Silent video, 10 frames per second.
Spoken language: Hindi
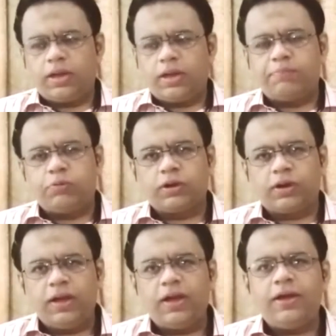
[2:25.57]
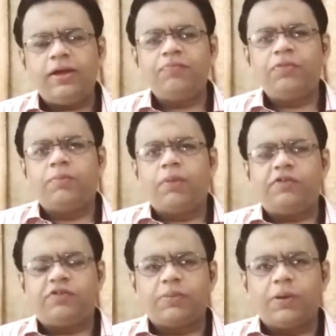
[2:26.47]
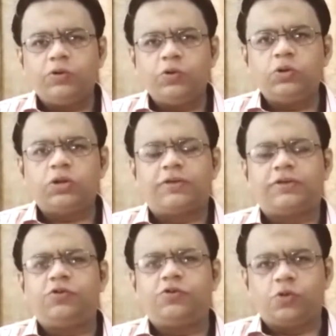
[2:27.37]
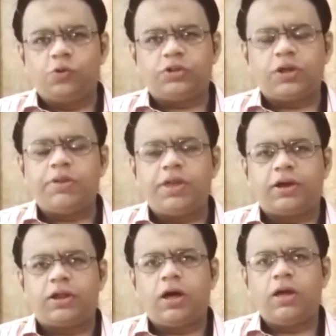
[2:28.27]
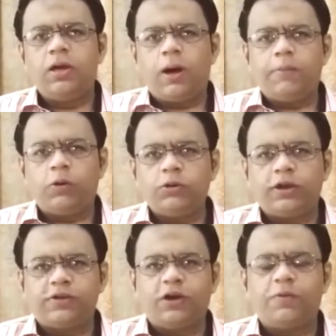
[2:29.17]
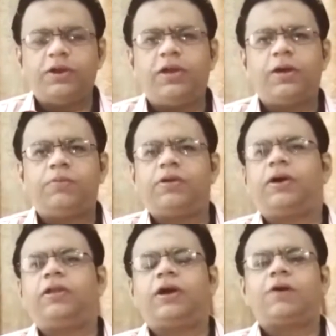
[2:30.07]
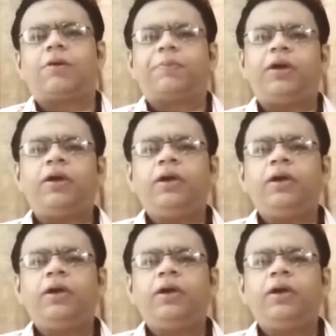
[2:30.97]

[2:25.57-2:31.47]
कैंपों तक ले आई बारिश के बावजूद खासा जोश खरोश था हमने देखा था हमने खुद इलेक्शन कवर किया हमने जाके देखा वहाँ पे